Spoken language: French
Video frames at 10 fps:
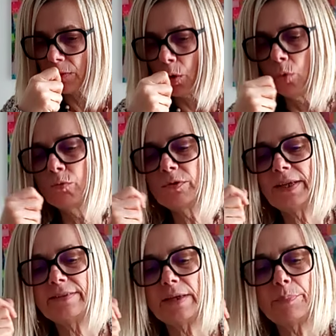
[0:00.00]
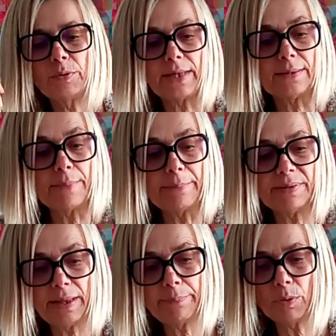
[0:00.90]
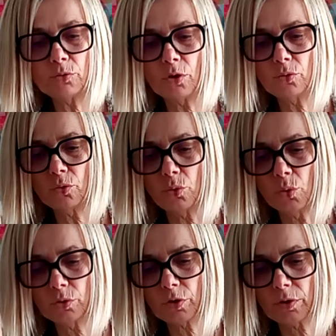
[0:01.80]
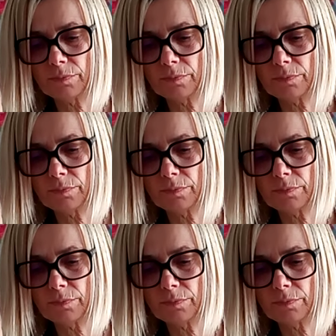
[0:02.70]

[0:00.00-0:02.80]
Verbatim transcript: vous étiez peut-être même dépendant de l'autre.